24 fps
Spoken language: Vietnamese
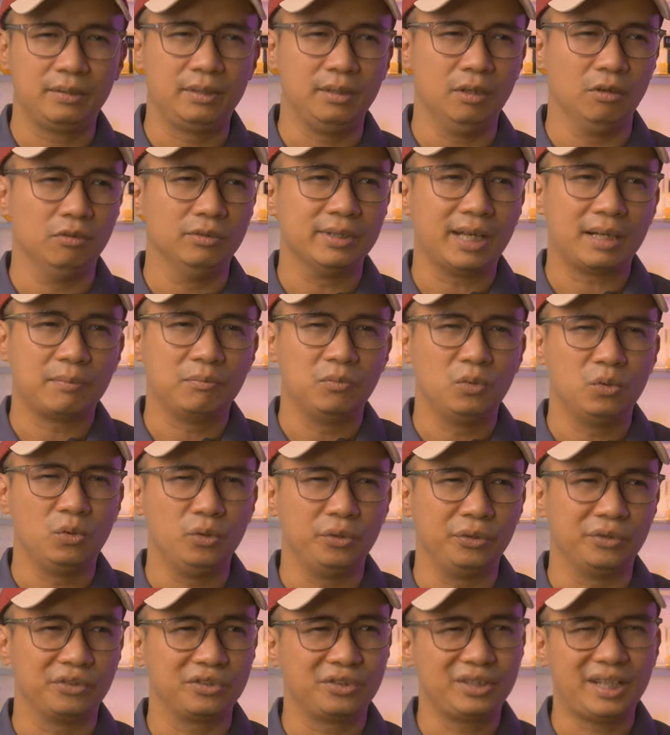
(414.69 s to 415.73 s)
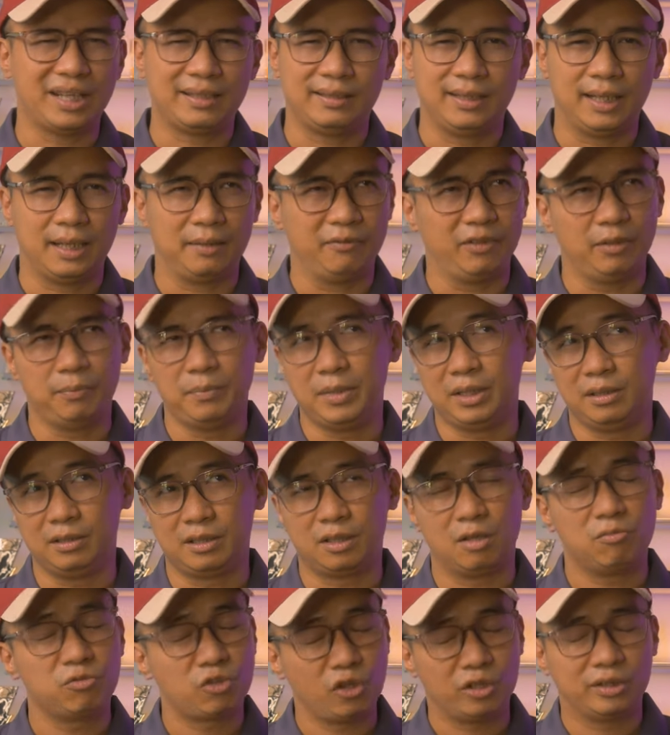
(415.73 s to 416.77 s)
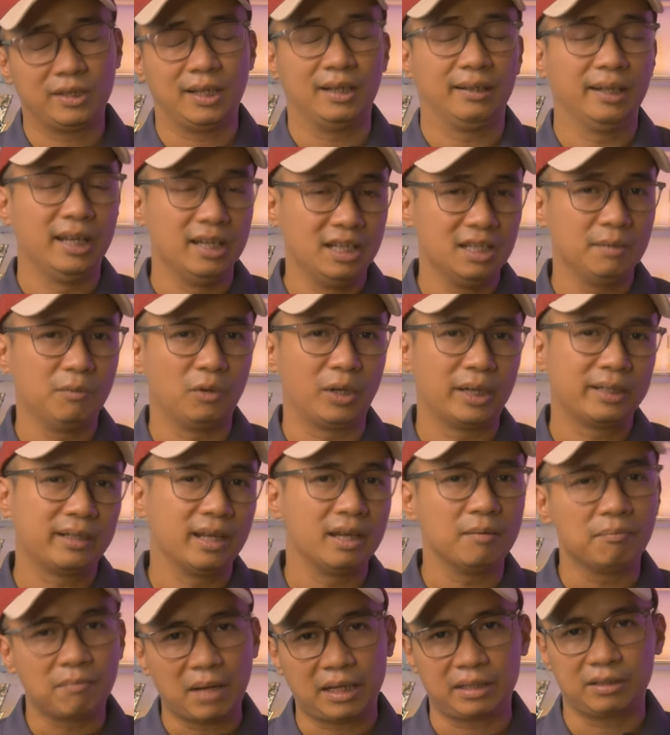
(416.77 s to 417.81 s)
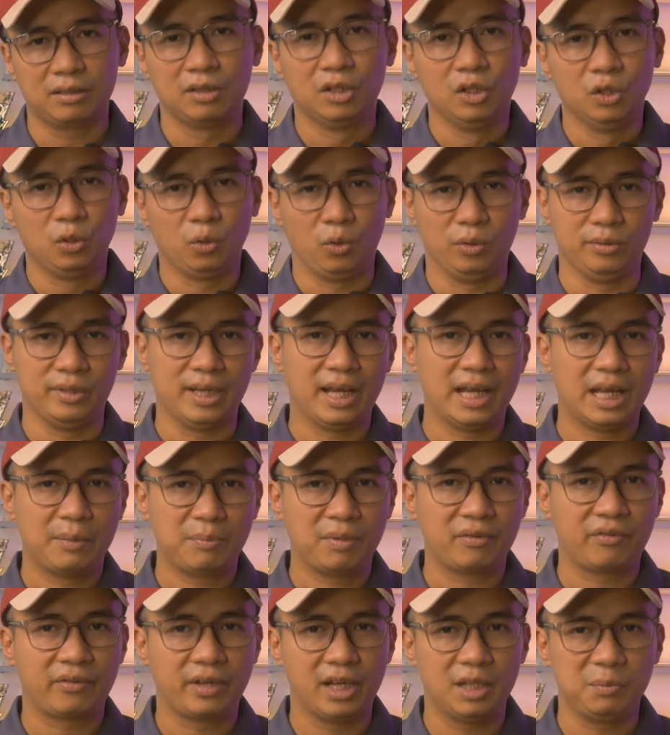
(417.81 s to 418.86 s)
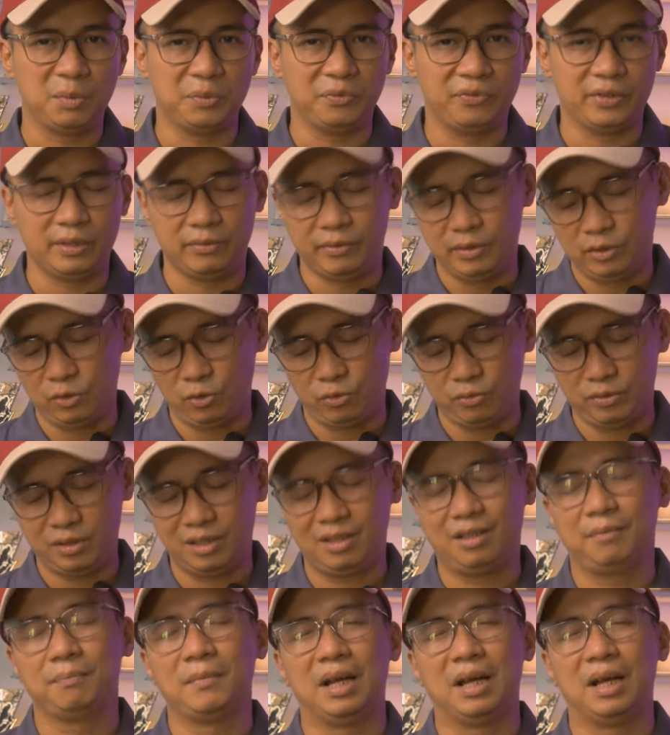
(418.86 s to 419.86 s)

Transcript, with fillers: kiểu dạng mùi nó nhẹ nhàng và mình không cho rằng đấy là một cái thế mạnh của nhà MFK bởi vì ví dụ như